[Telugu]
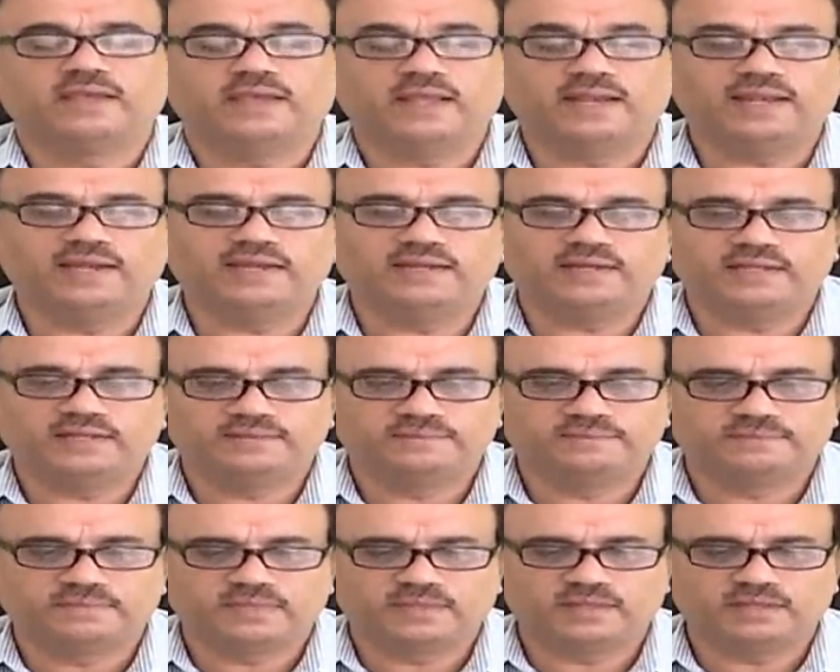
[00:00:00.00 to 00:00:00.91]
ఎల్ఎన్టీ
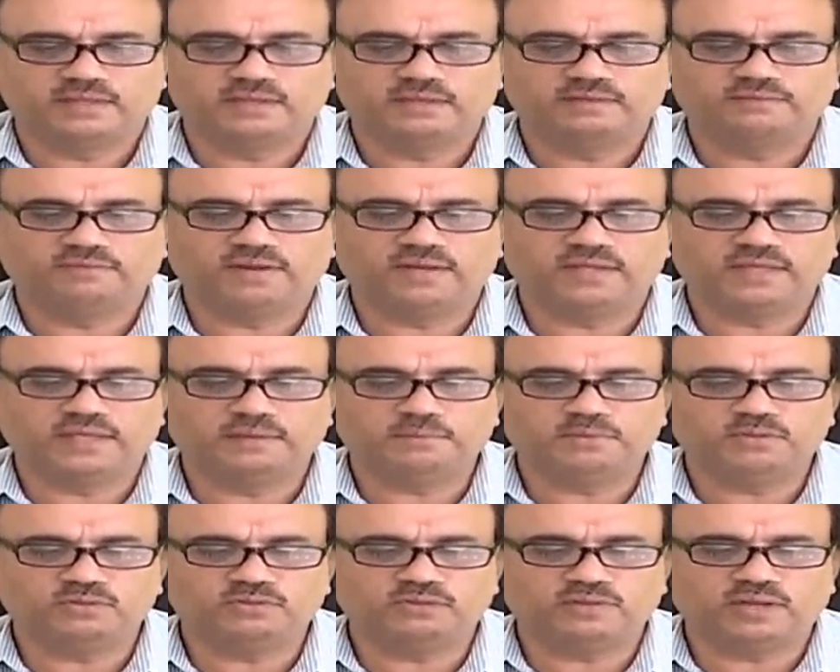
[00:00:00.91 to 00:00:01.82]
ఇవాళ
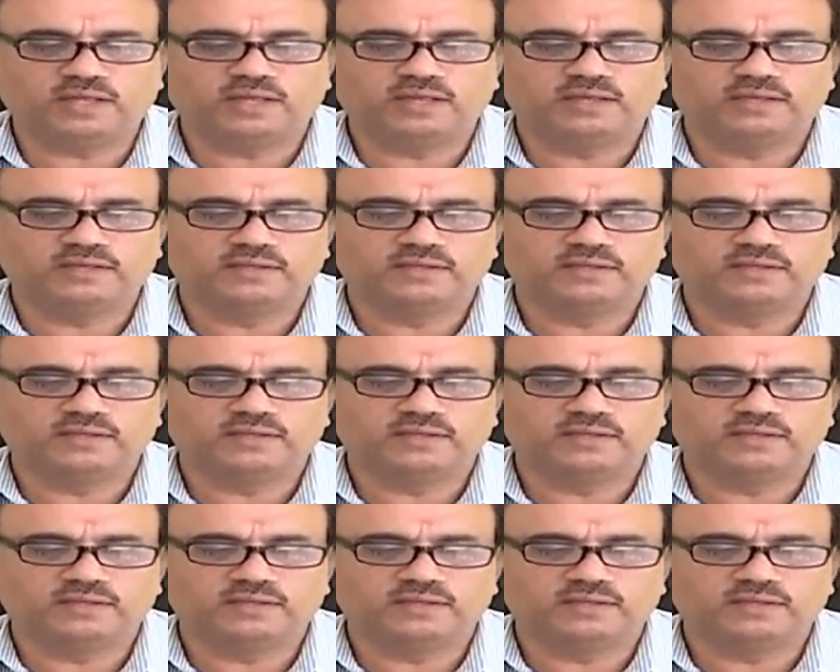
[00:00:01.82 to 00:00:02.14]
ఎనిమిది వందల